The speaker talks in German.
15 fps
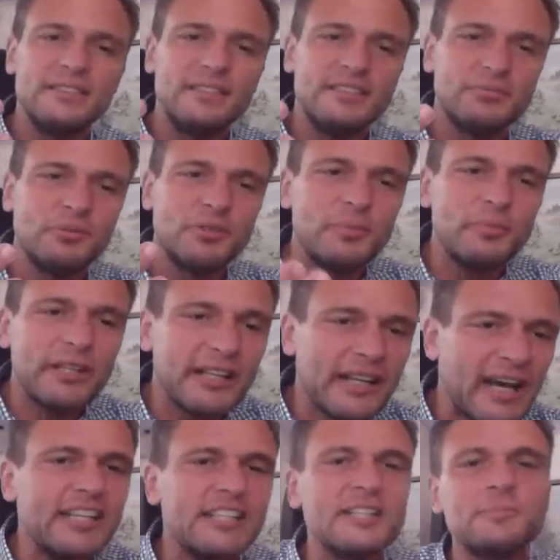ich wurde
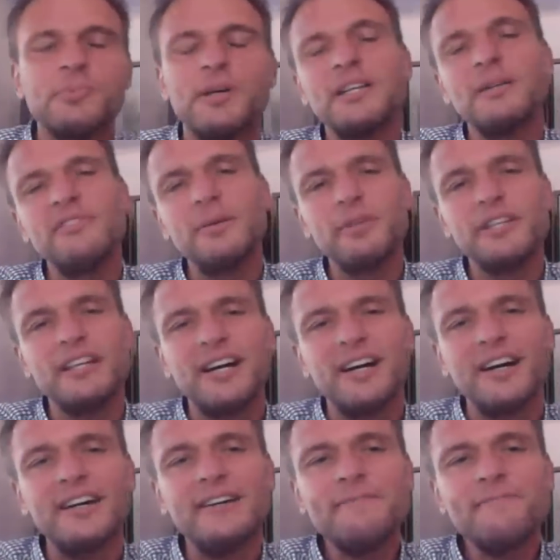begleitet bei dem
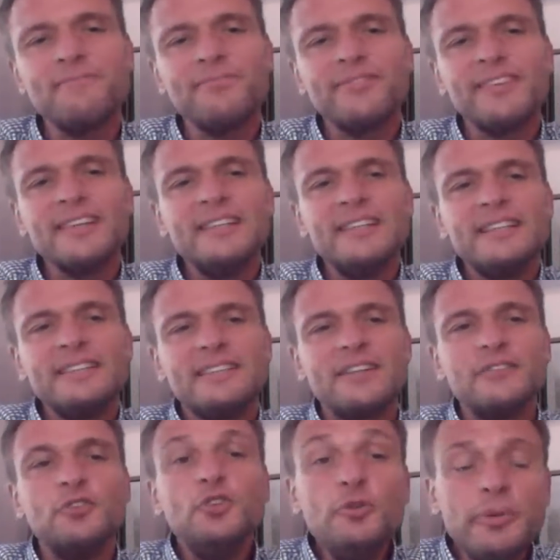Webinar.
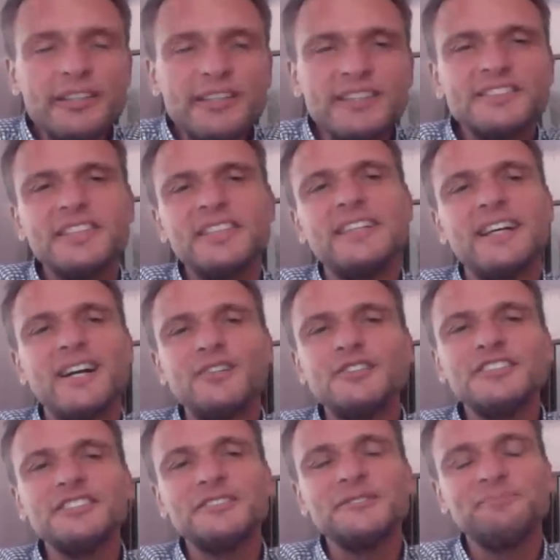Dann über dies
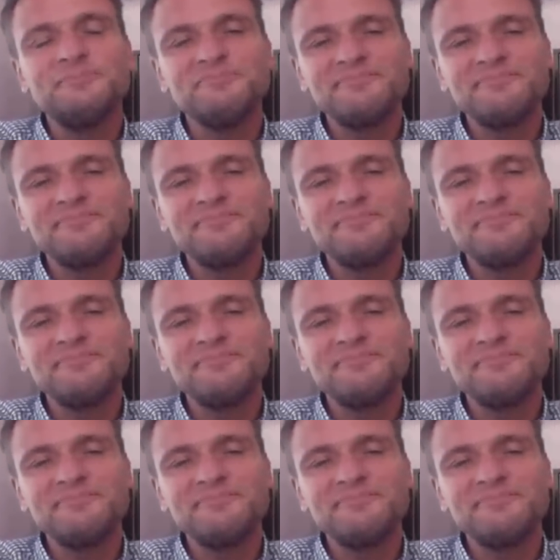hinaus